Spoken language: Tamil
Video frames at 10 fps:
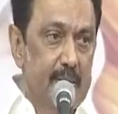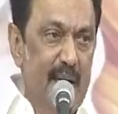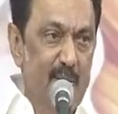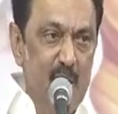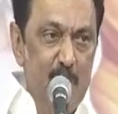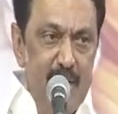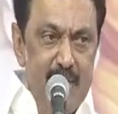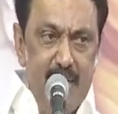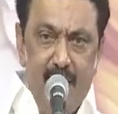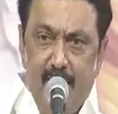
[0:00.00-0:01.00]
திராவிட
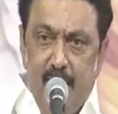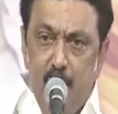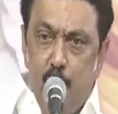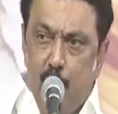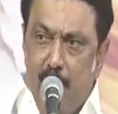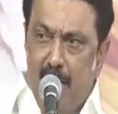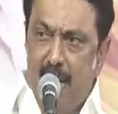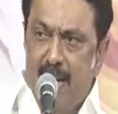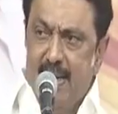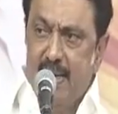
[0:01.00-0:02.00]
முன்னேற்ற கழகத்தின்
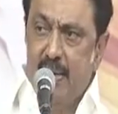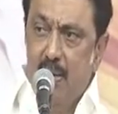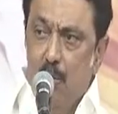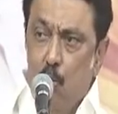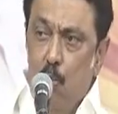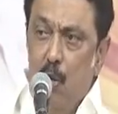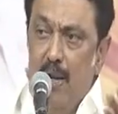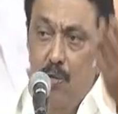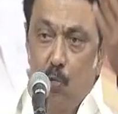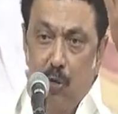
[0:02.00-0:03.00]
தொண்டர்களான
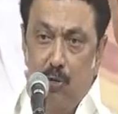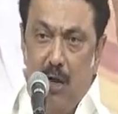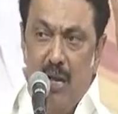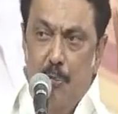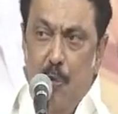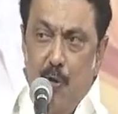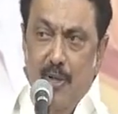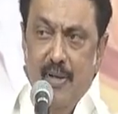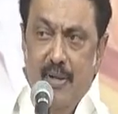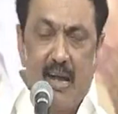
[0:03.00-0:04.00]
உங்களின்
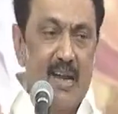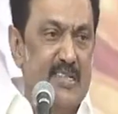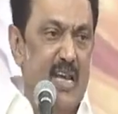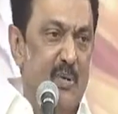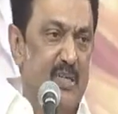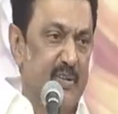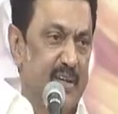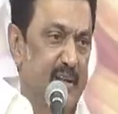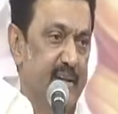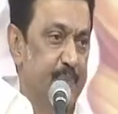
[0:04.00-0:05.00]
ஒத்துழைப்போடு நான் செயல்பட்டு
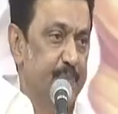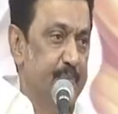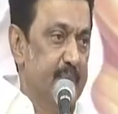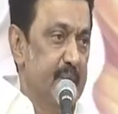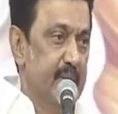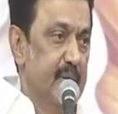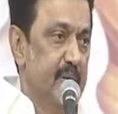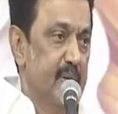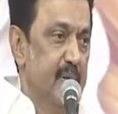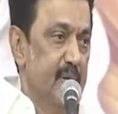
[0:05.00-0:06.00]
வருகிறேன்
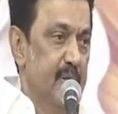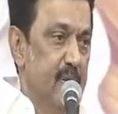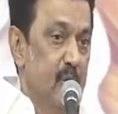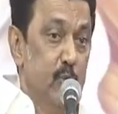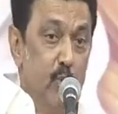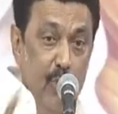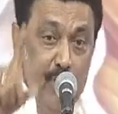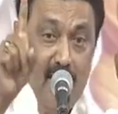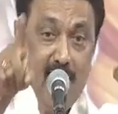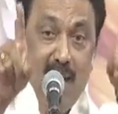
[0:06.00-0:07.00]

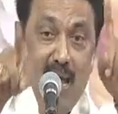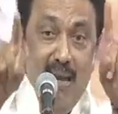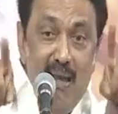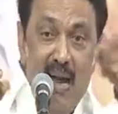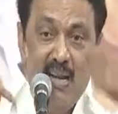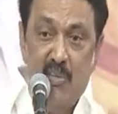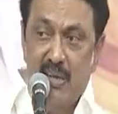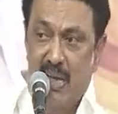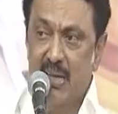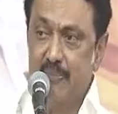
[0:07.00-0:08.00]
தொண்டர்களால்
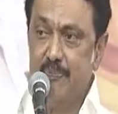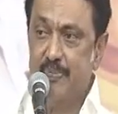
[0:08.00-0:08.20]
ஆனவன் நான்